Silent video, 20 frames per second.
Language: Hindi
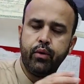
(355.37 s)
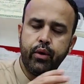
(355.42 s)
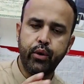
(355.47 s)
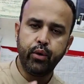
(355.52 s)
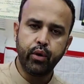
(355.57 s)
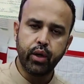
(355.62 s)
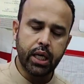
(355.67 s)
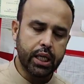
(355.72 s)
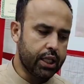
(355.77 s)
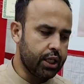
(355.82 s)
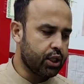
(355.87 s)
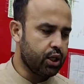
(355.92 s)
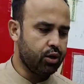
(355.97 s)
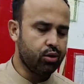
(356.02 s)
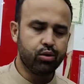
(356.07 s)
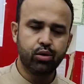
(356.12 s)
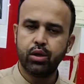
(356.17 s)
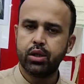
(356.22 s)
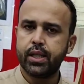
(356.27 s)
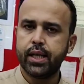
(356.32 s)
वीडियो के
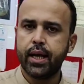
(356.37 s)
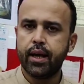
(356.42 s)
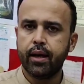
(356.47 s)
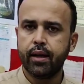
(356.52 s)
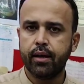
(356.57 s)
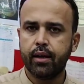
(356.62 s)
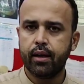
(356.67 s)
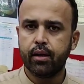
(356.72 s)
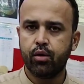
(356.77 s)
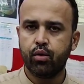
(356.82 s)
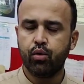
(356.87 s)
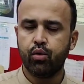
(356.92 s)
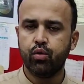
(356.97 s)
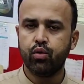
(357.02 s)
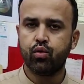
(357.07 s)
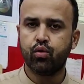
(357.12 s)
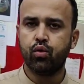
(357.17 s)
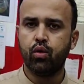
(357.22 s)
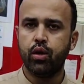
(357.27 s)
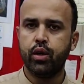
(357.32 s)
तसलसल से आएंगे तो
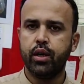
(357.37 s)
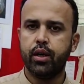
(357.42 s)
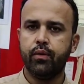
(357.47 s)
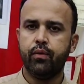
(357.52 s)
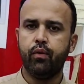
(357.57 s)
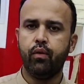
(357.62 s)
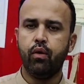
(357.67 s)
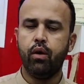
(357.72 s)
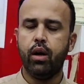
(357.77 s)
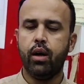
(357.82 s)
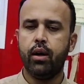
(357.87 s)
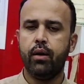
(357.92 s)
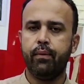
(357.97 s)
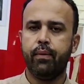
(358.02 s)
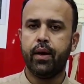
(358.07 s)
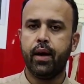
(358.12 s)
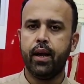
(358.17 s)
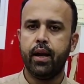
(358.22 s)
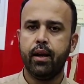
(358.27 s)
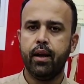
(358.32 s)
उसको ये फुल एंड
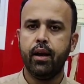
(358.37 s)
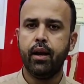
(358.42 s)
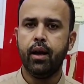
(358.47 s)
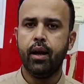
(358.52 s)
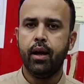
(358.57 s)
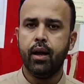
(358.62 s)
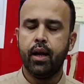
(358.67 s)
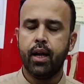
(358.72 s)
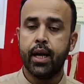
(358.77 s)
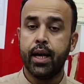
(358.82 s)
फाइनल